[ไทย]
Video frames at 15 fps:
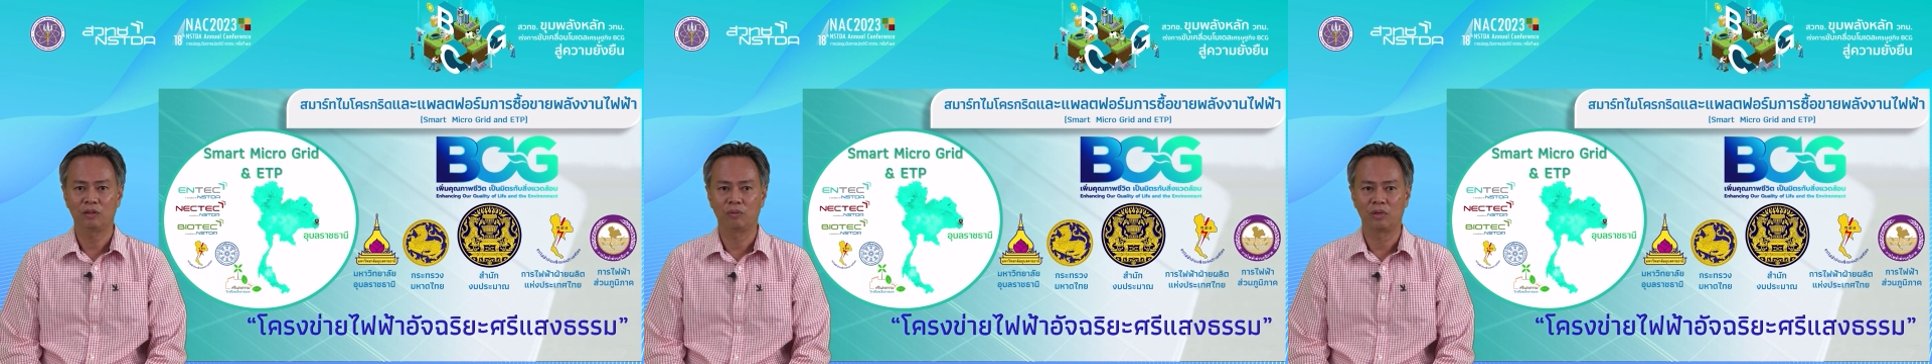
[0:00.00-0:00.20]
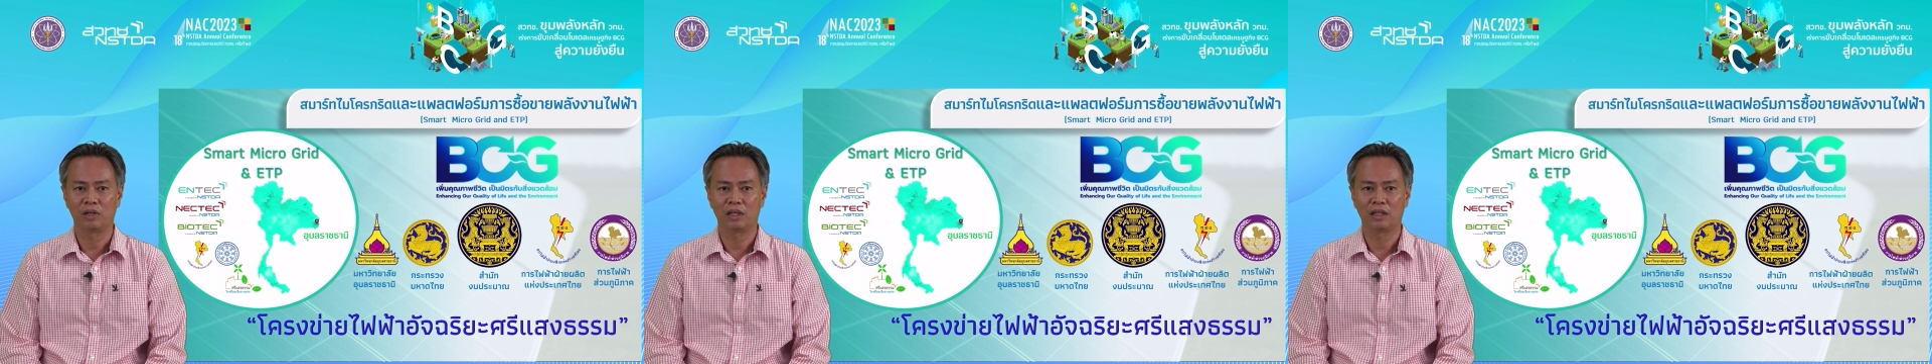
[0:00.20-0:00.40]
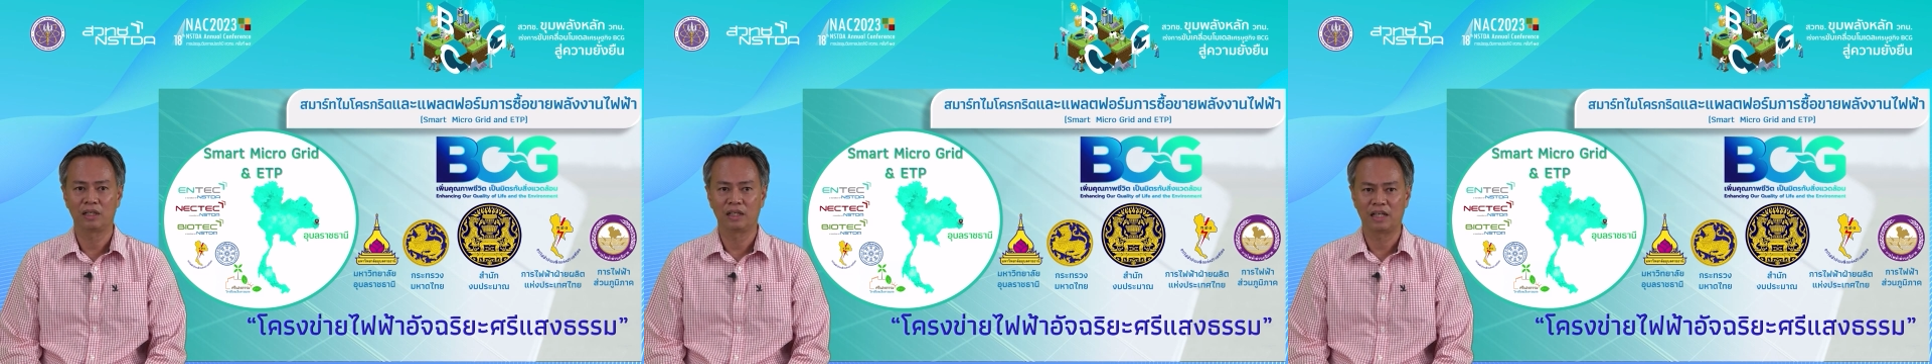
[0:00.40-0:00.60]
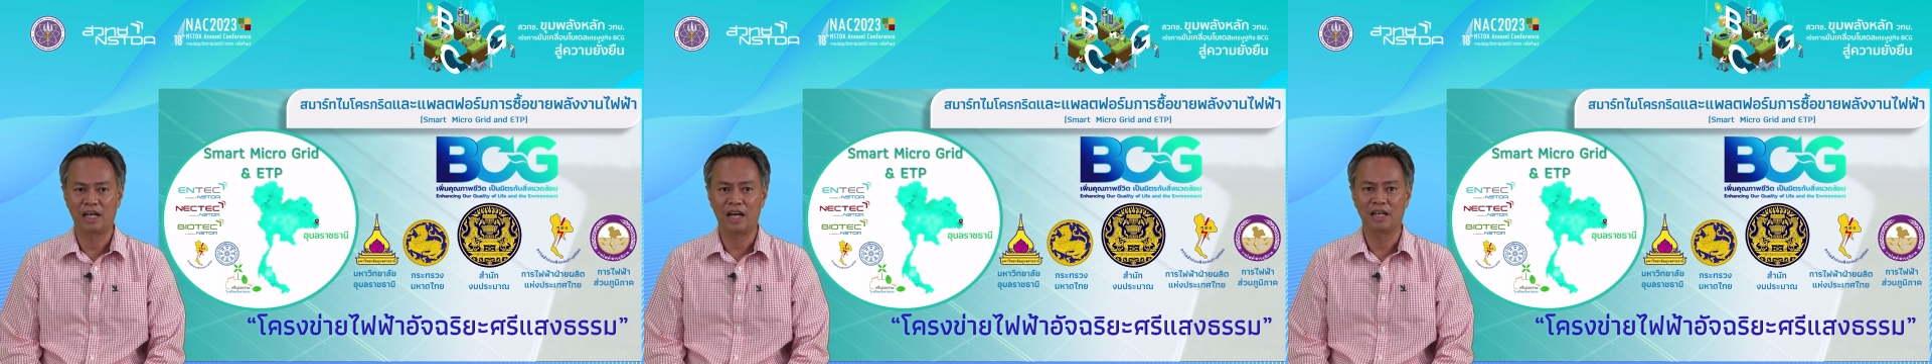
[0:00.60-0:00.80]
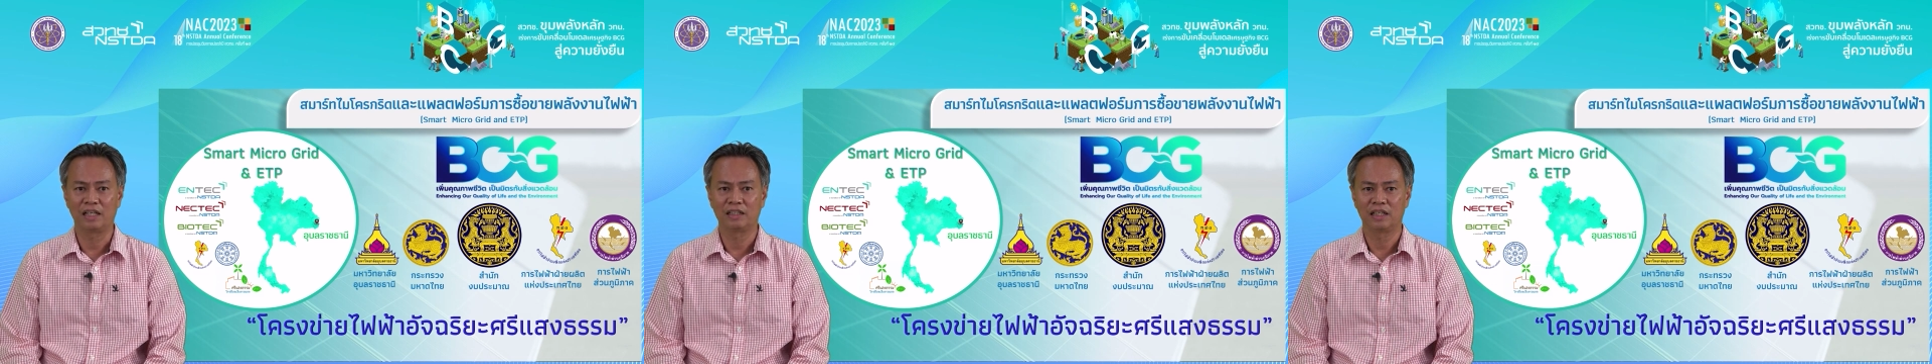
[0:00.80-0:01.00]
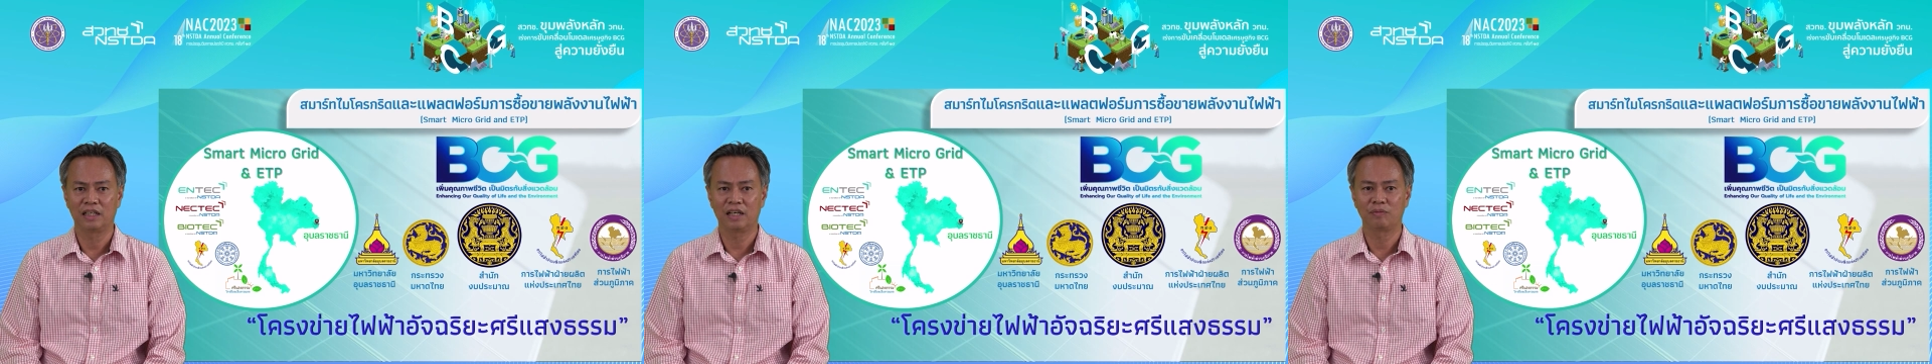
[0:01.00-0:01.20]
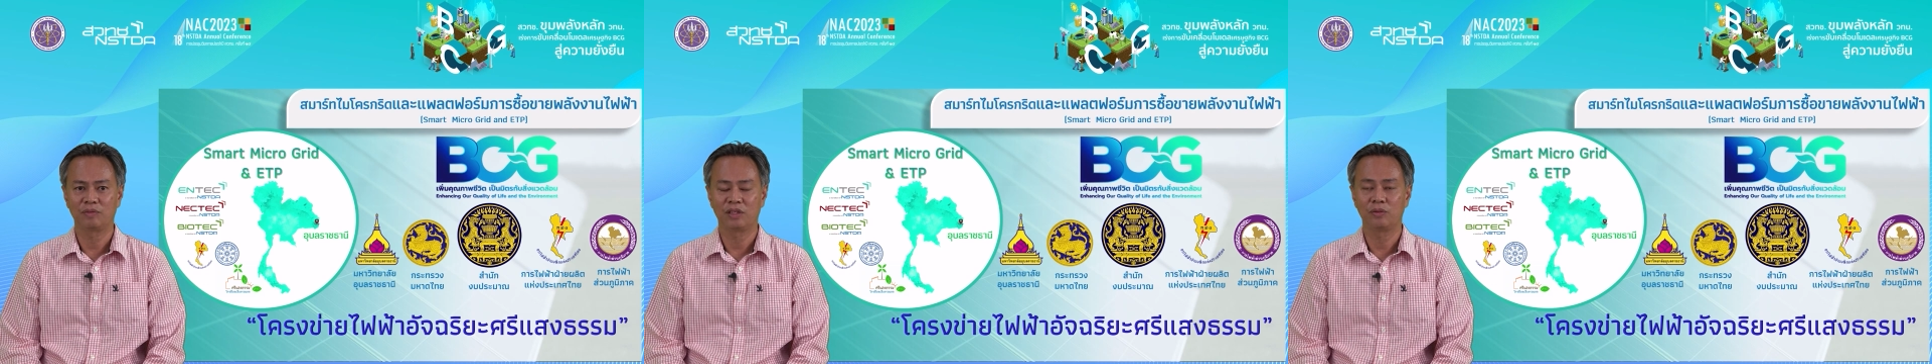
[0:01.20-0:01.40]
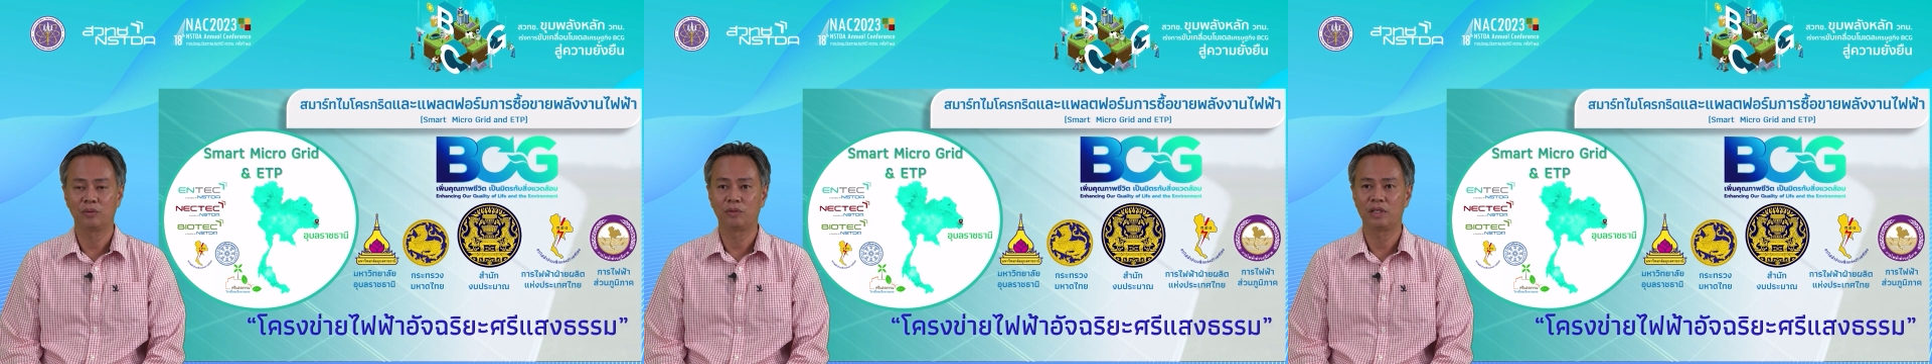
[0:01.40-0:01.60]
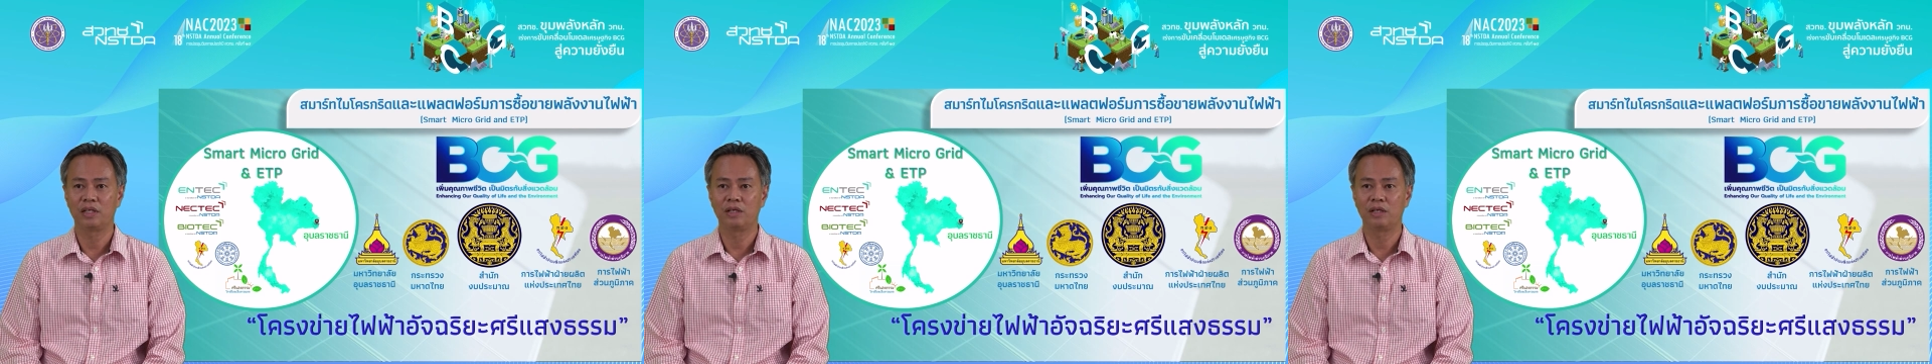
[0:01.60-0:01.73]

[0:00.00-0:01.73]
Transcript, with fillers: ตัวงานนะครับ จะอยู่